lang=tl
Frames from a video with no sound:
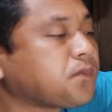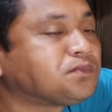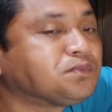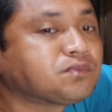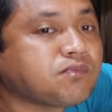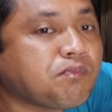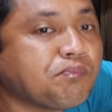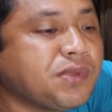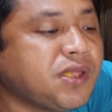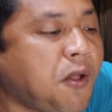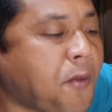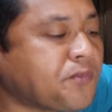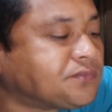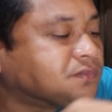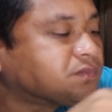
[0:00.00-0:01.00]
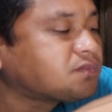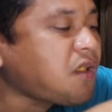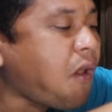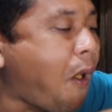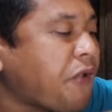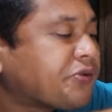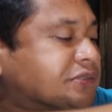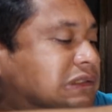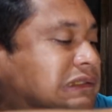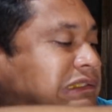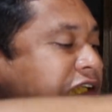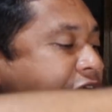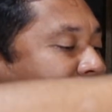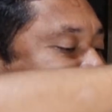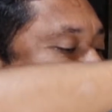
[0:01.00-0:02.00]
Kasi nung time na
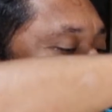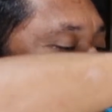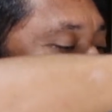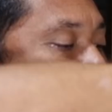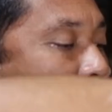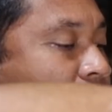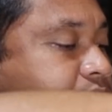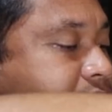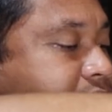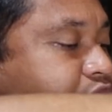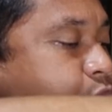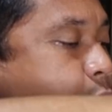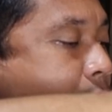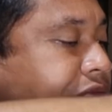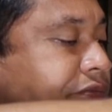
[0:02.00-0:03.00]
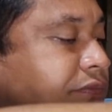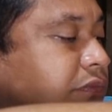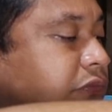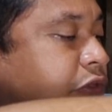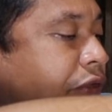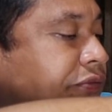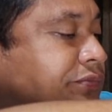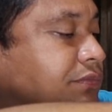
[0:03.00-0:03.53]
Number din dito na ko takuan sa